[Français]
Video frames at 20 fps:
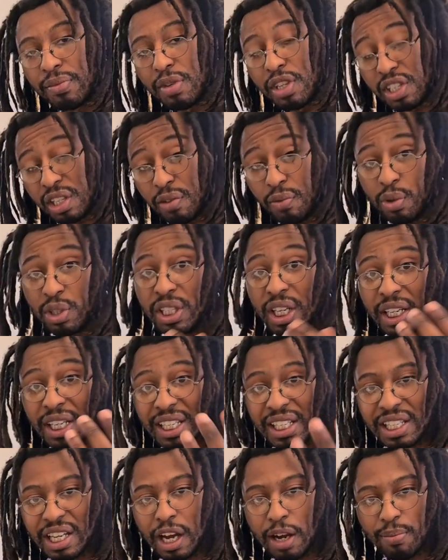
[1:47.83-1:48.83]
ce qui veut dire
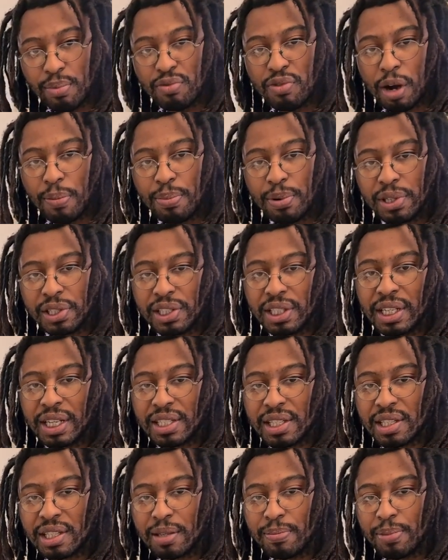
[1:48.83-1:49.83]
qu'il y a un pouvoir politique à
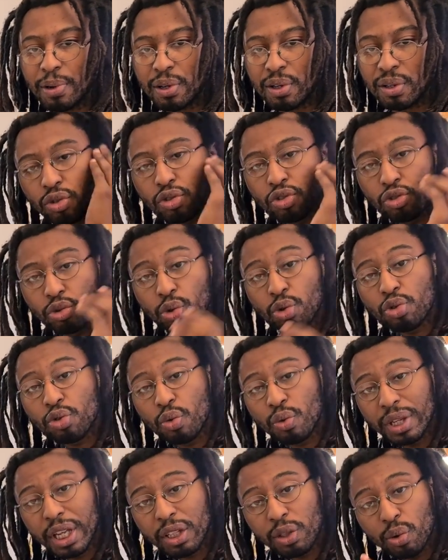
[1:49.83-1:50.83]
cette époque, chose
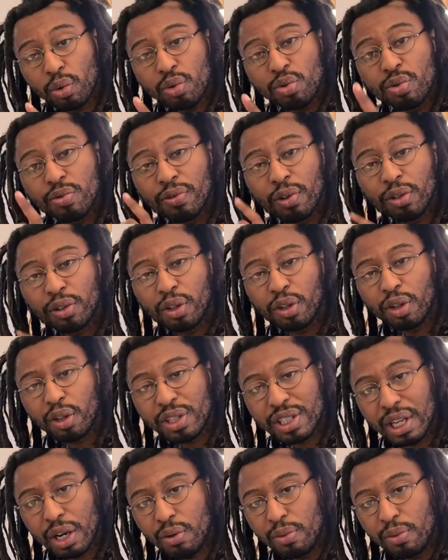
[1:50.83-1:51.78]
qu'on a trop souvent tendance à